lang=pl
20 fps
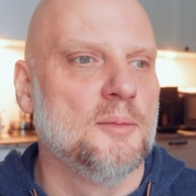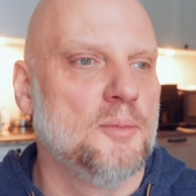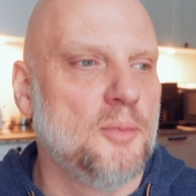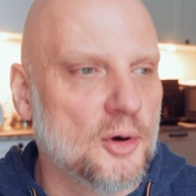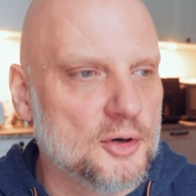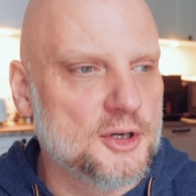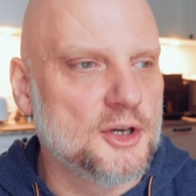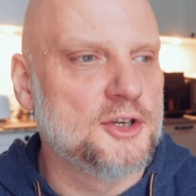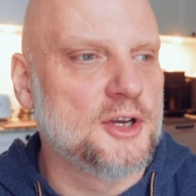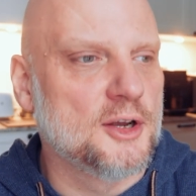
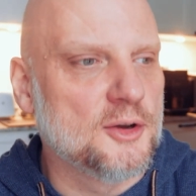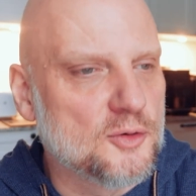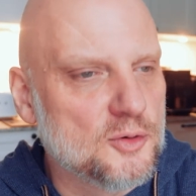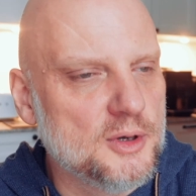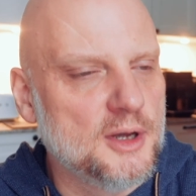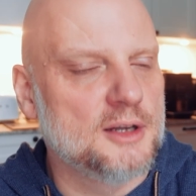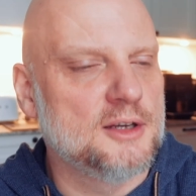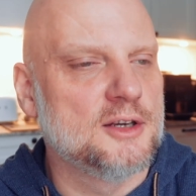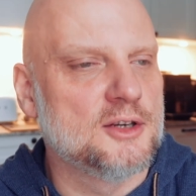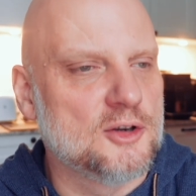Boże,
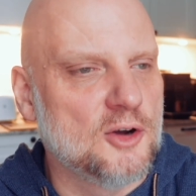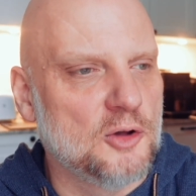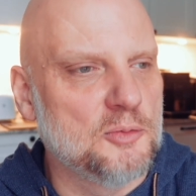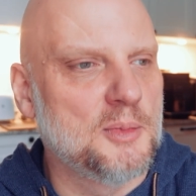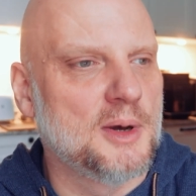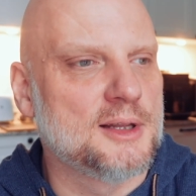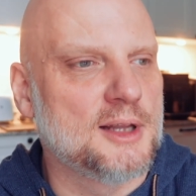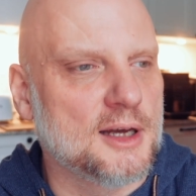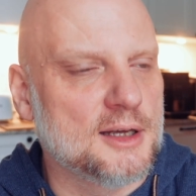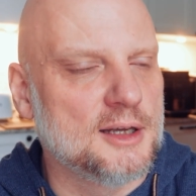dziękuję ci, że on
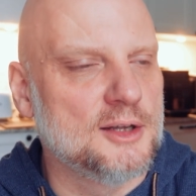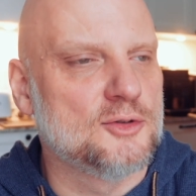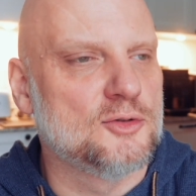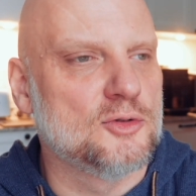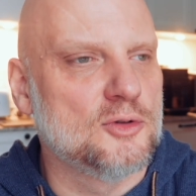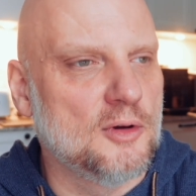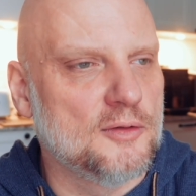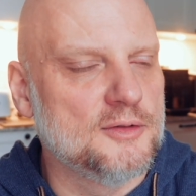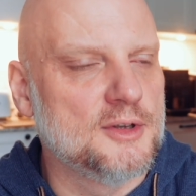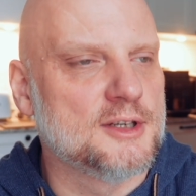ma taki
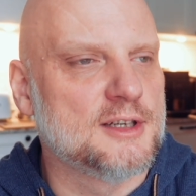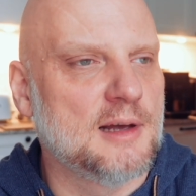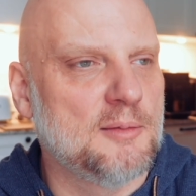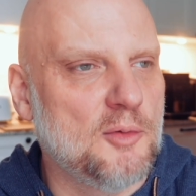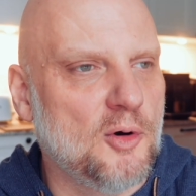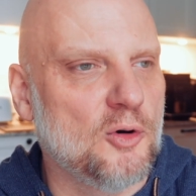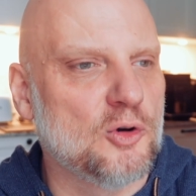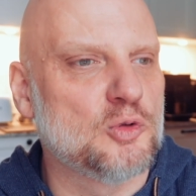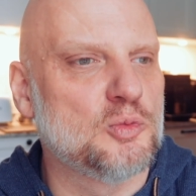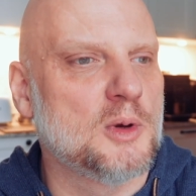cudowny
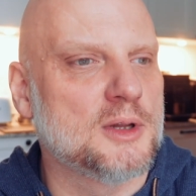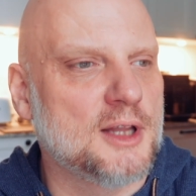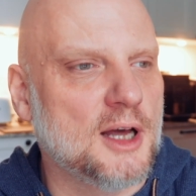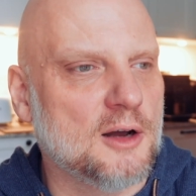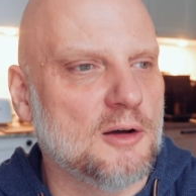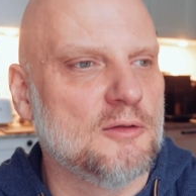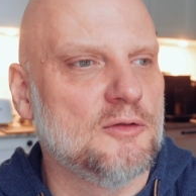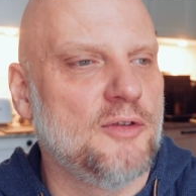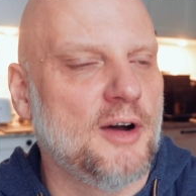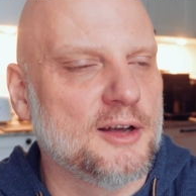samochód, ma
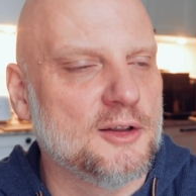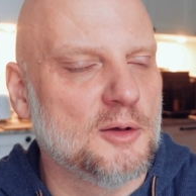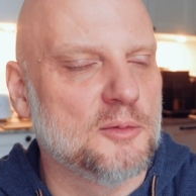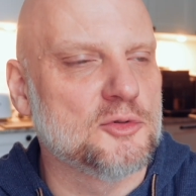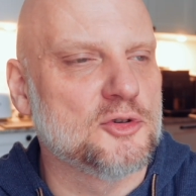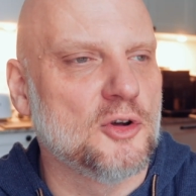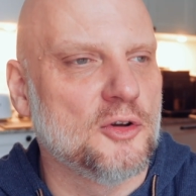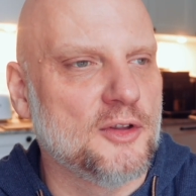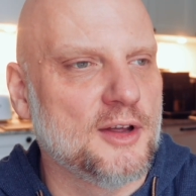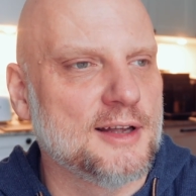taką
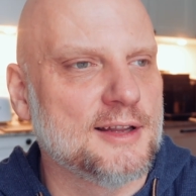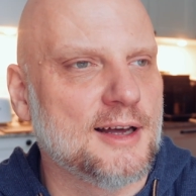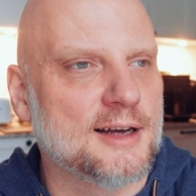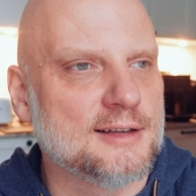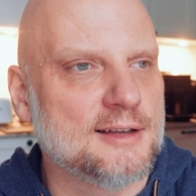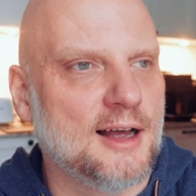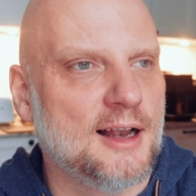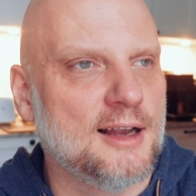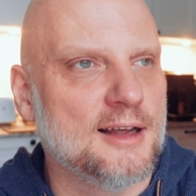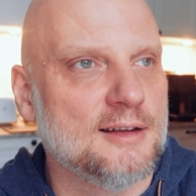fajną żonę i
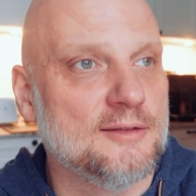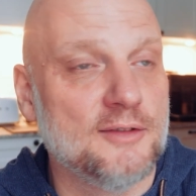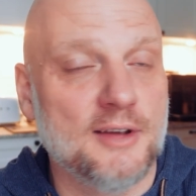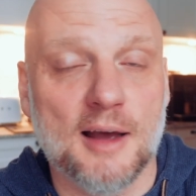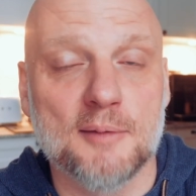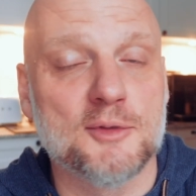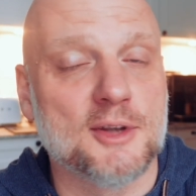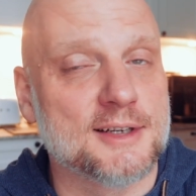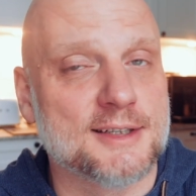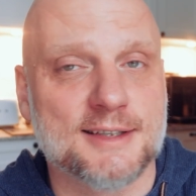tak dalej.
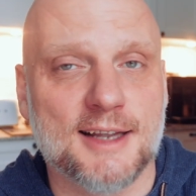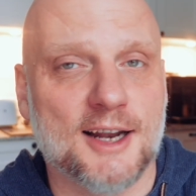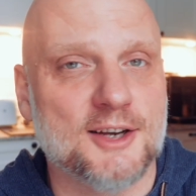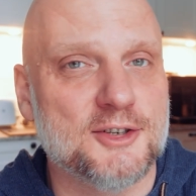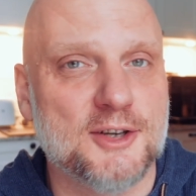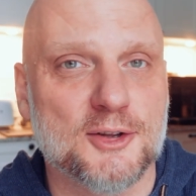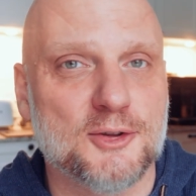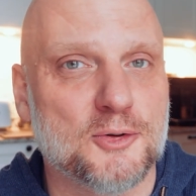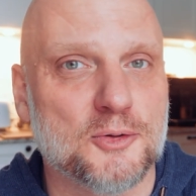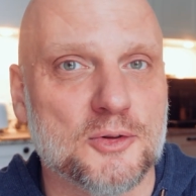Wiem, to jest
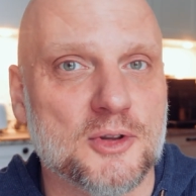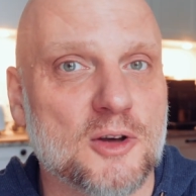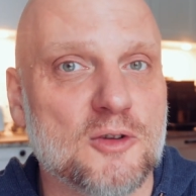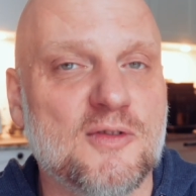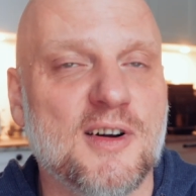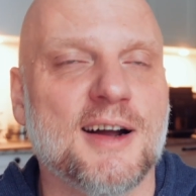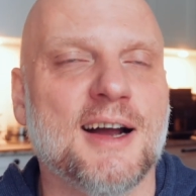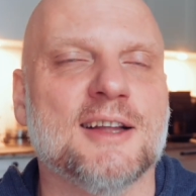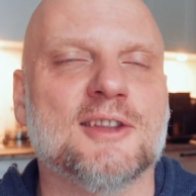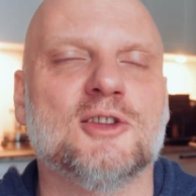strasznie trudne.
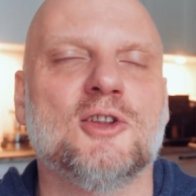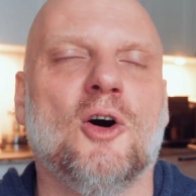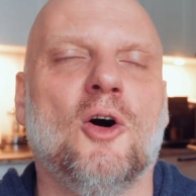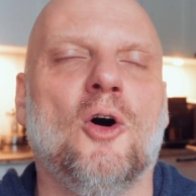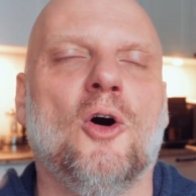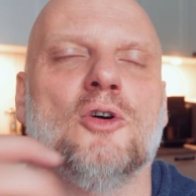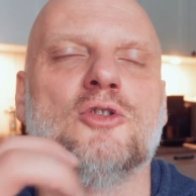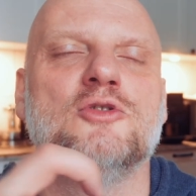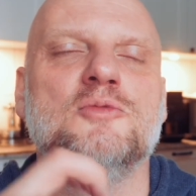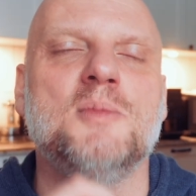Uwaga,
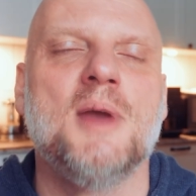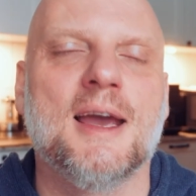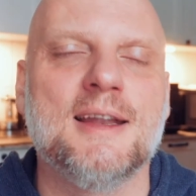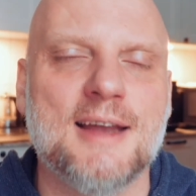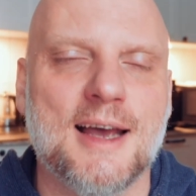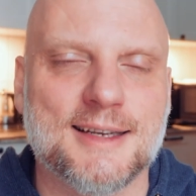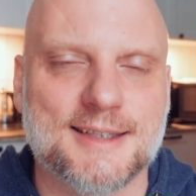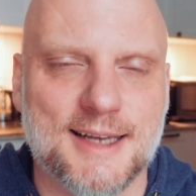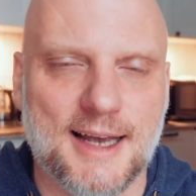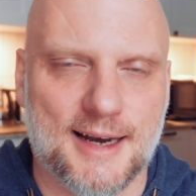to
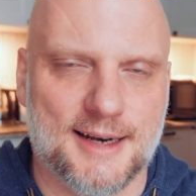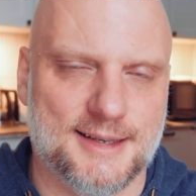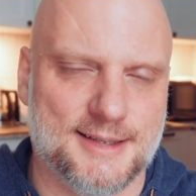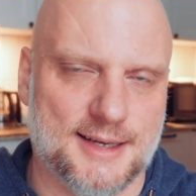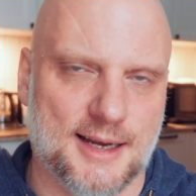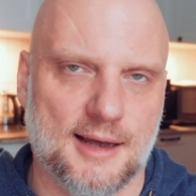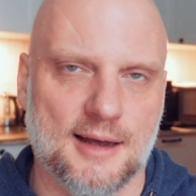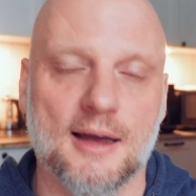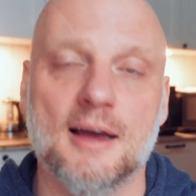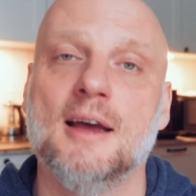odmienia
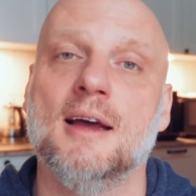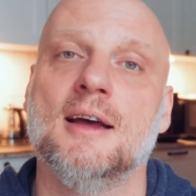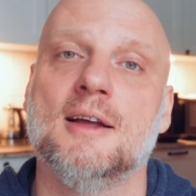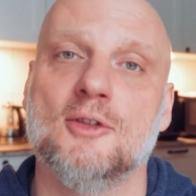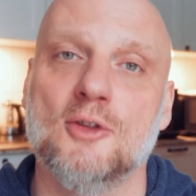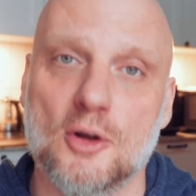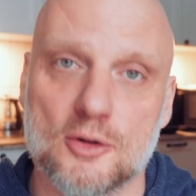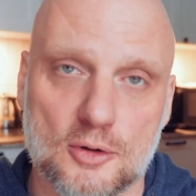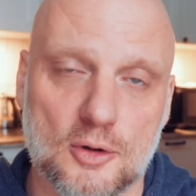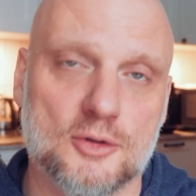serce.
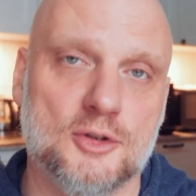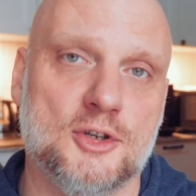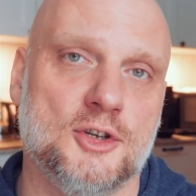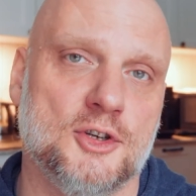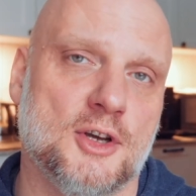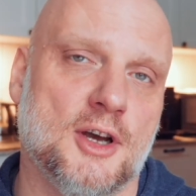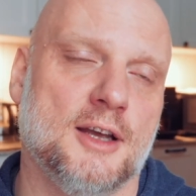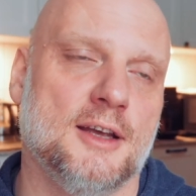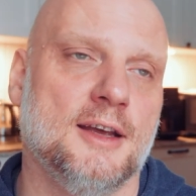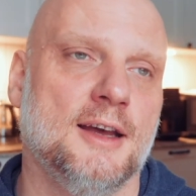No to
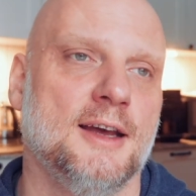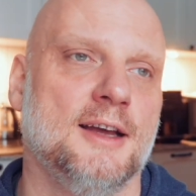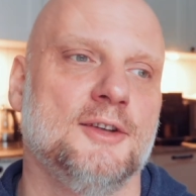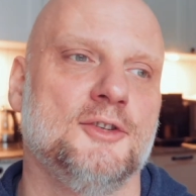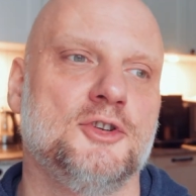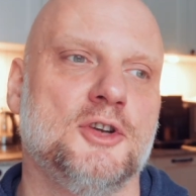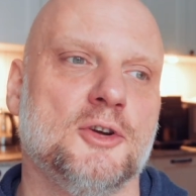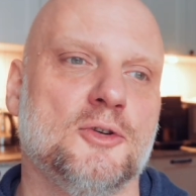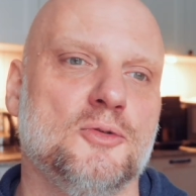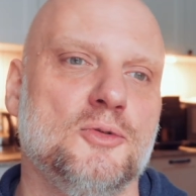dzisiaj
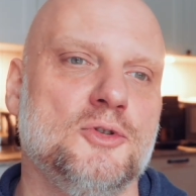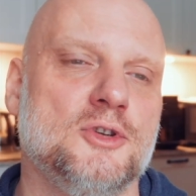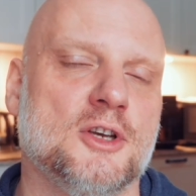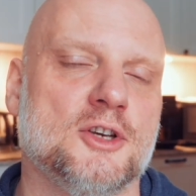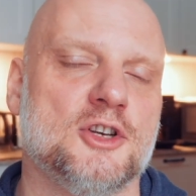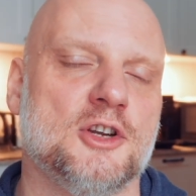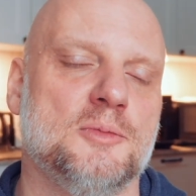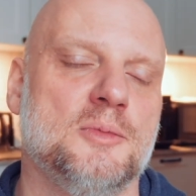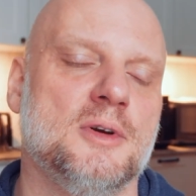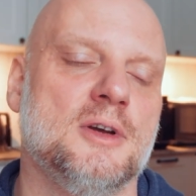
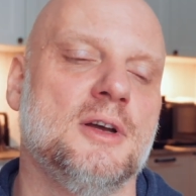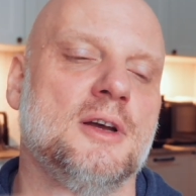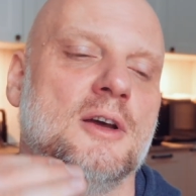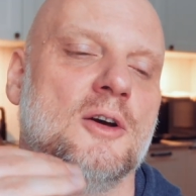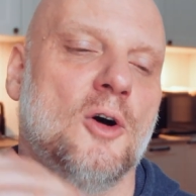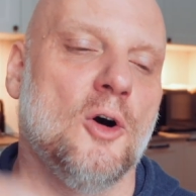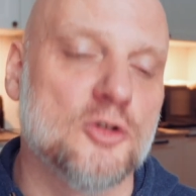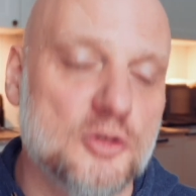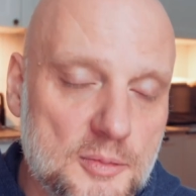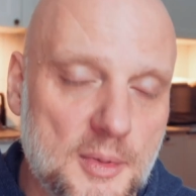dziękujcie, żeby
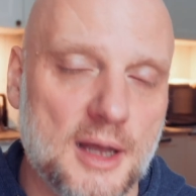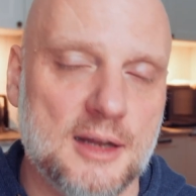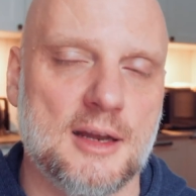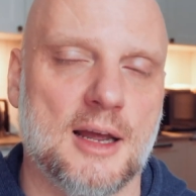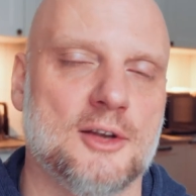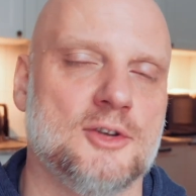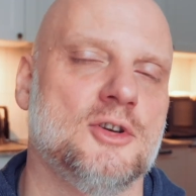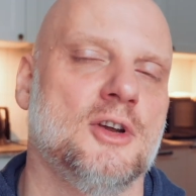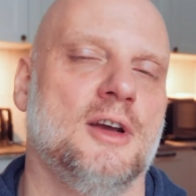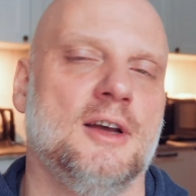
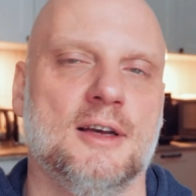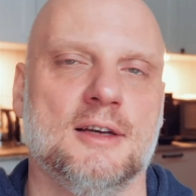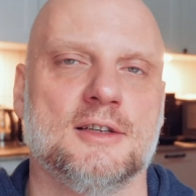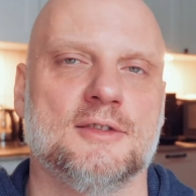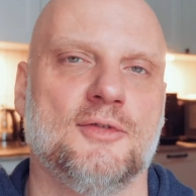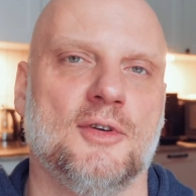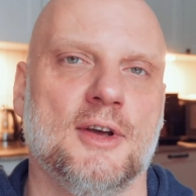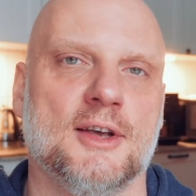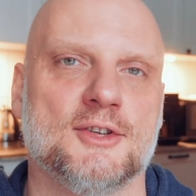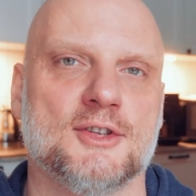odmieniać
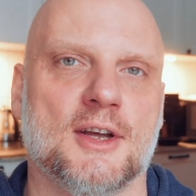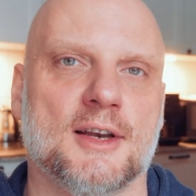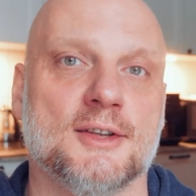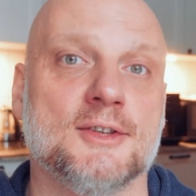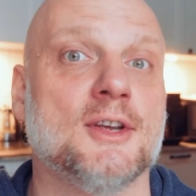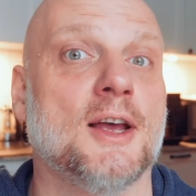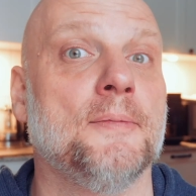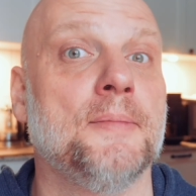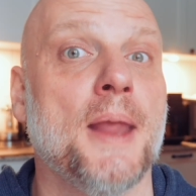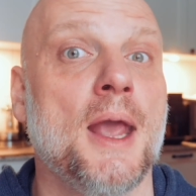swoje
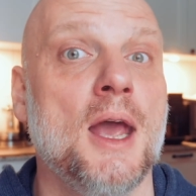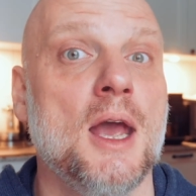serce.